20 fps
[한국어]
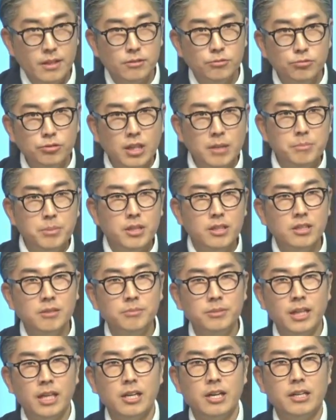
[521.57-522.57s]
우리의 믿음
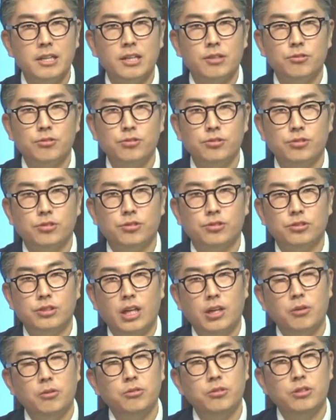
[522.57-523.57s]
생활에도
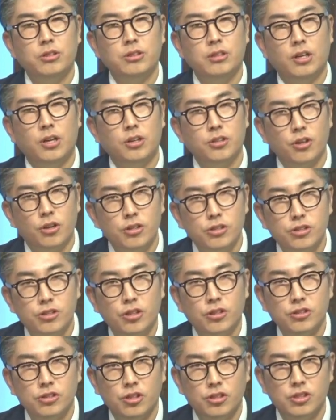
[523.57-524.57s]
때로는 어,
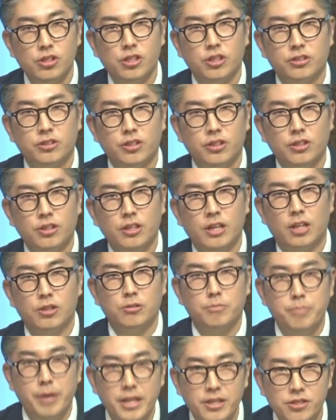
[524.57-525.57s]
열정적이어서
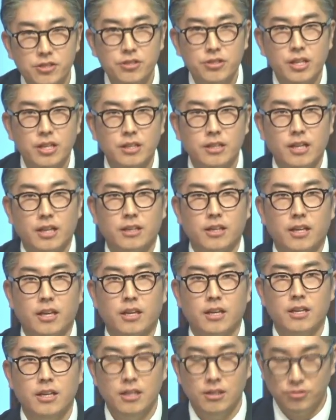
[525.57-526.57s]
아주
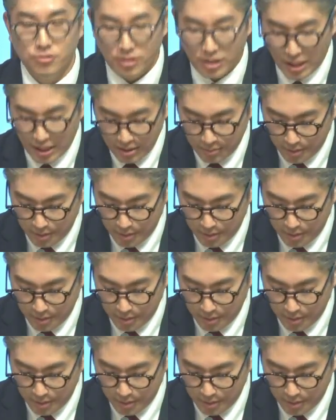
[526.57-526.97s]
패셔네이트하게 우리가 이